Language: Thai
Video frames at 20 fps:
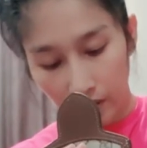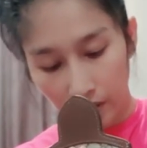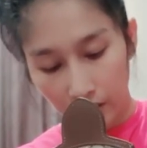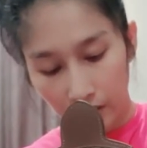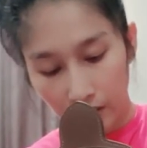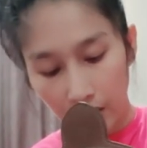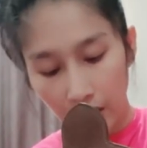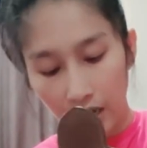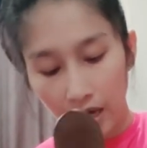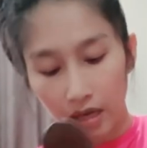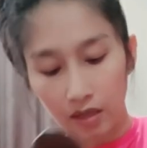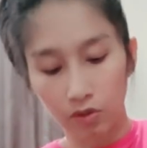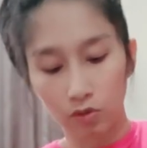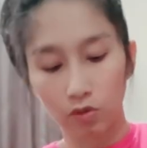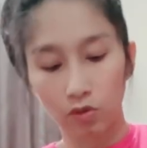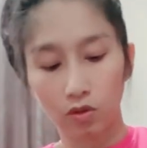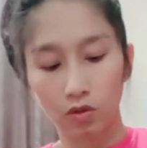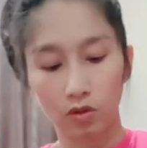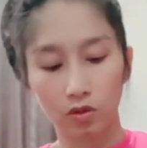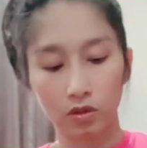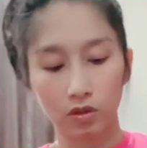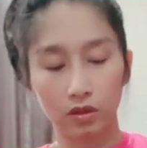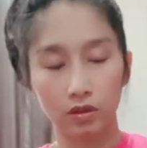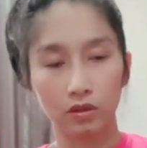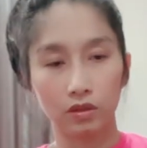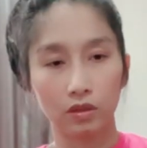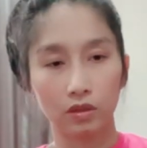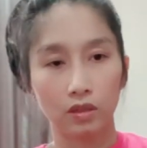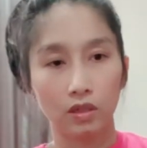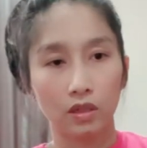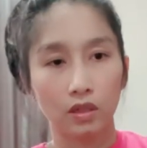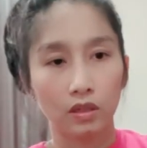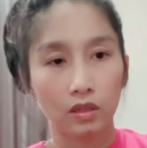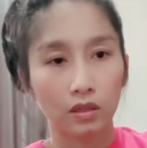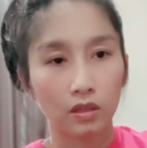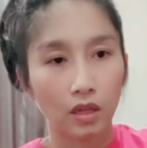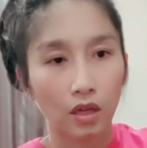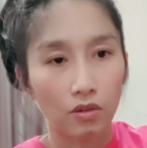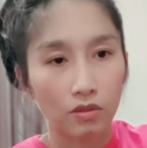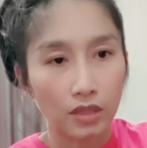เนี่ยค่ะทุกคน
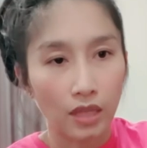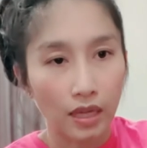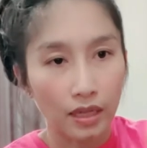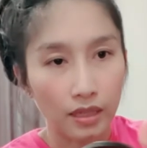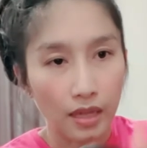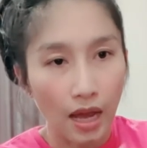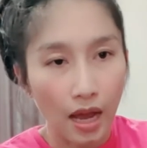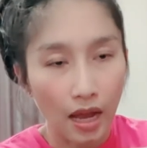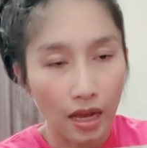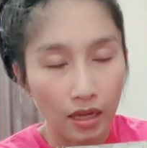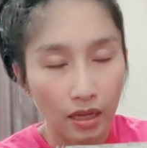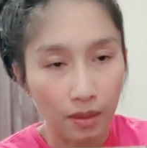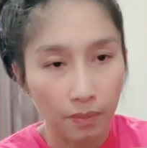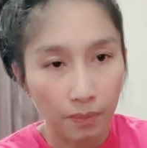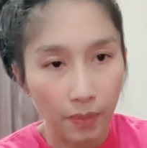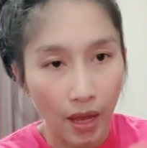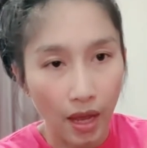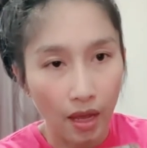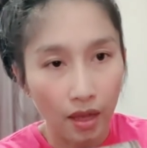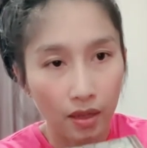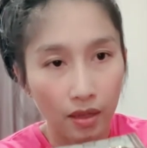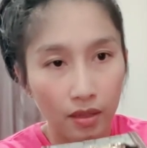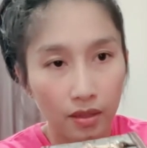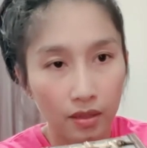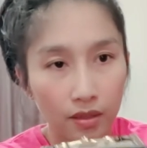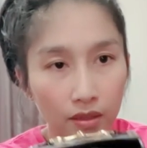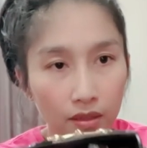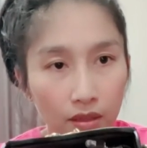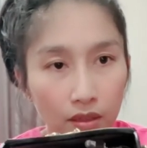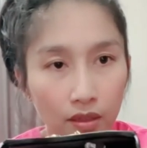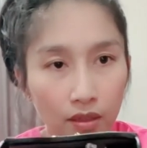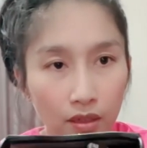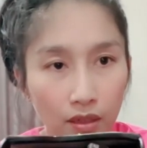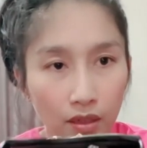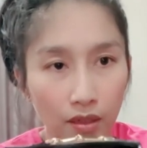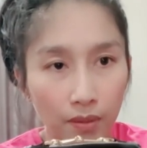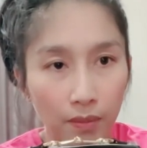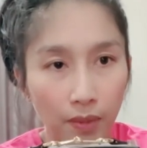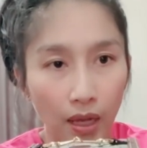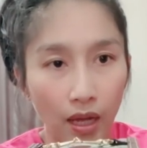คือเขาใส่ได้เห็นปะ
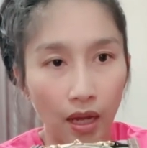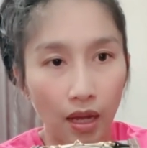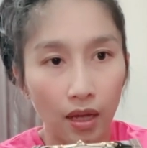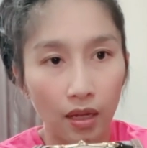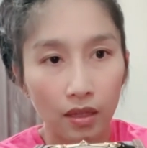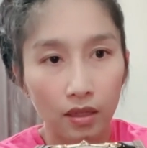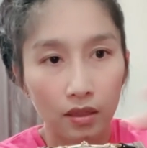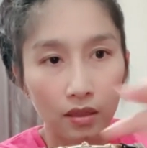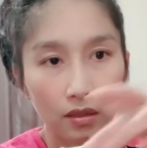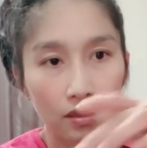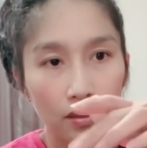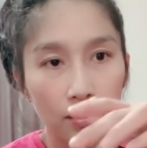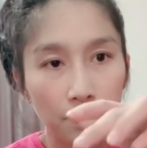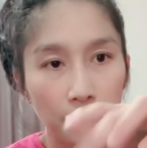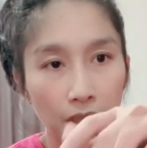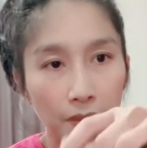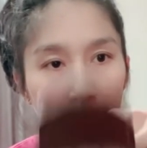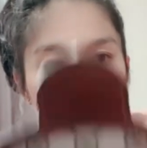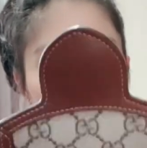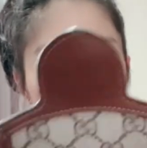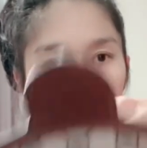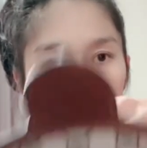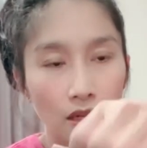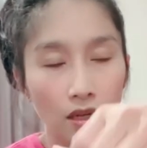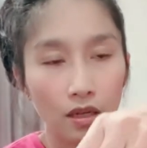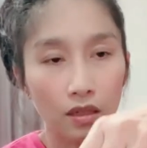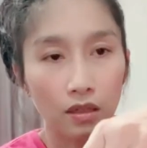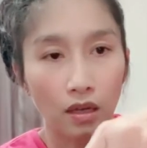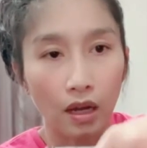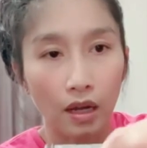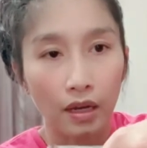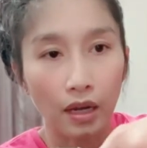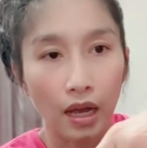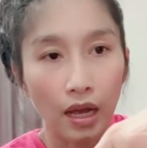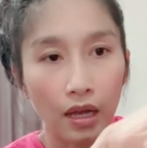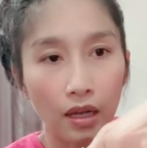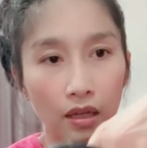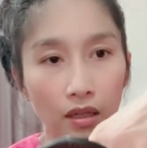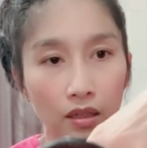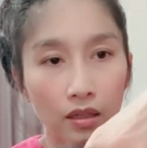เห็นไหมคะ คือมีพื้นที่เหลือนะ
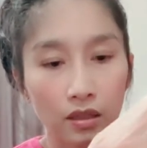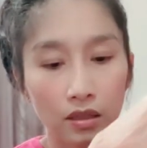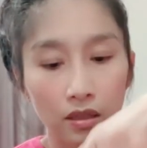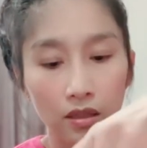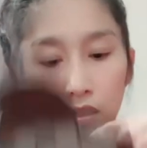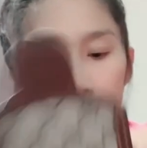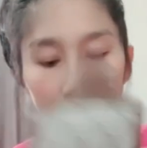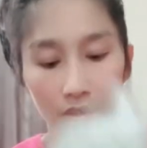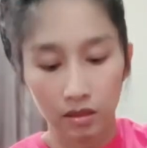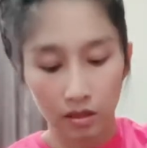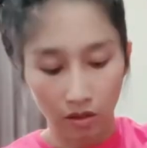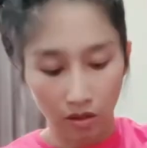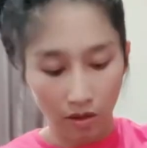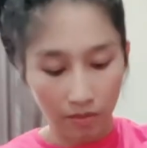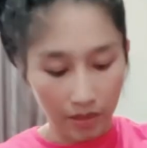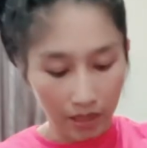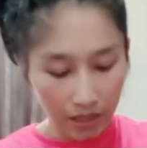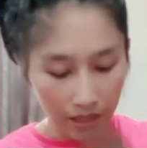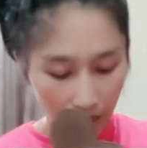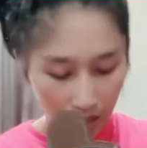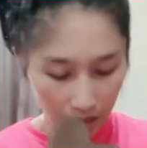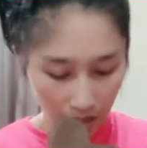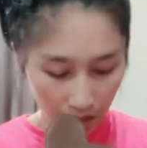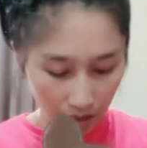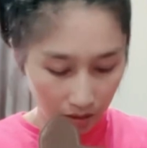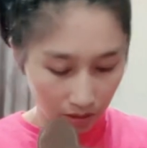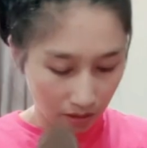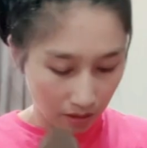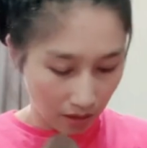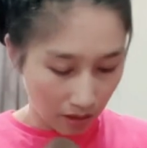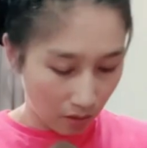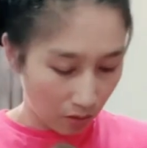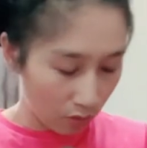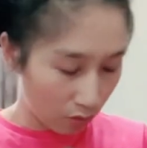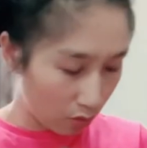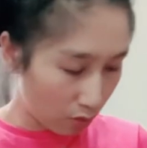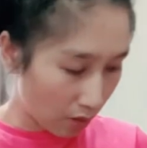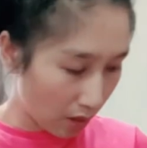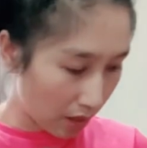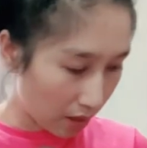เดี๋ยวก็จะใส่อย่างอื่นให้ดู
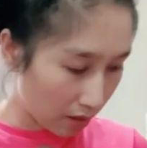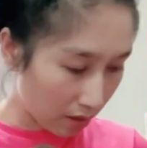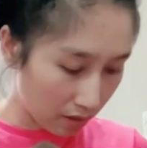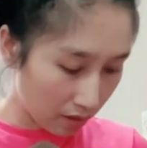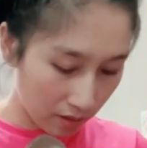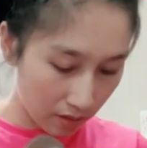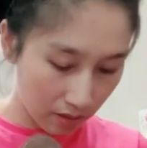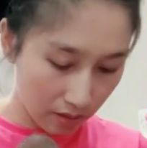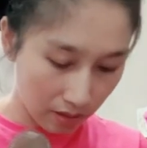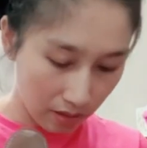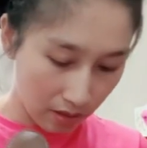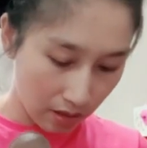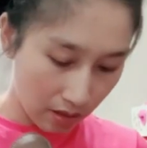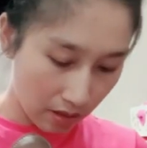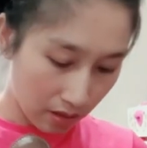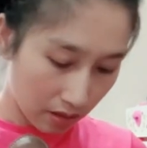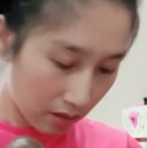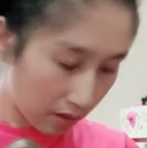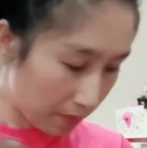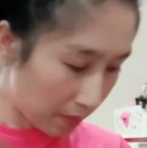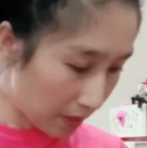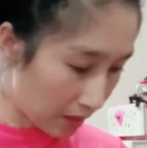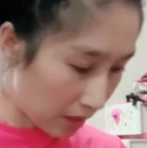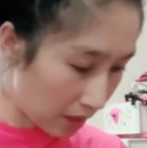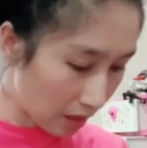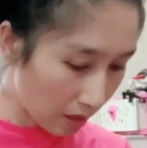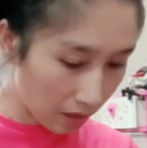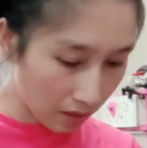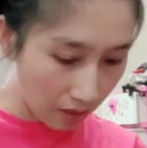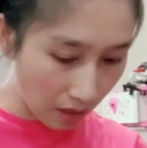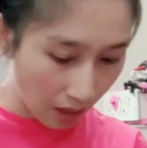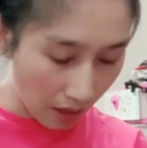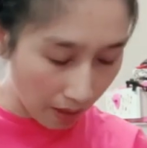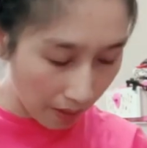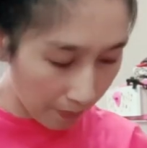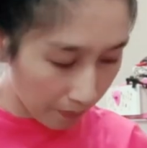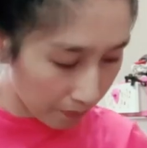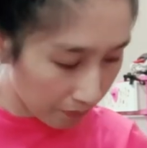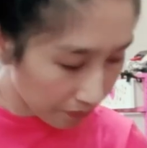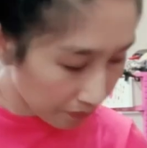ด้วย คือพื้นที่เหลือ
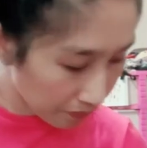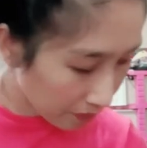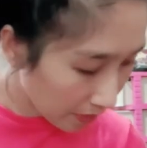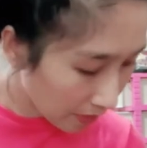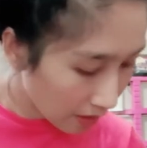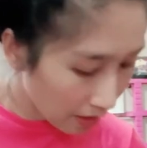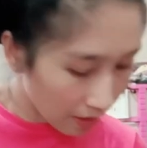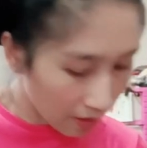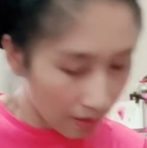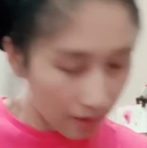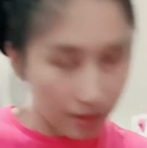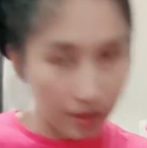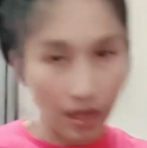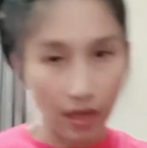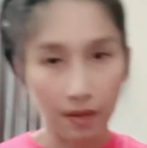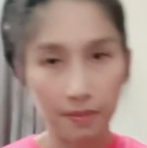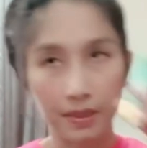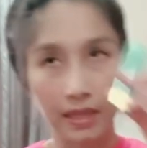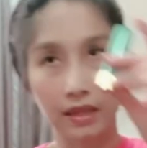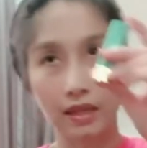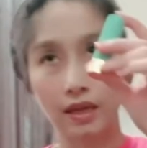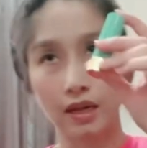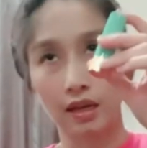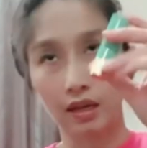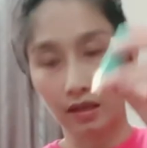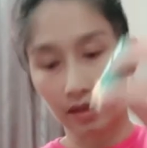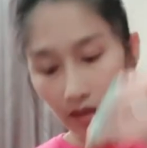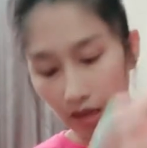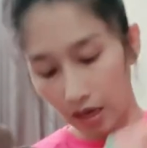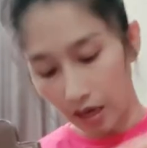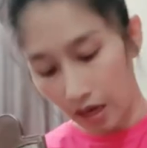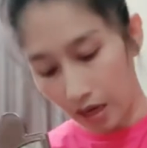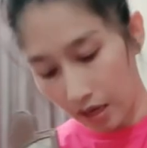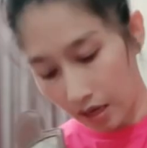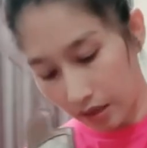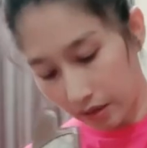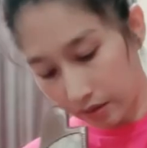ใส่ลิปสติกนะคะ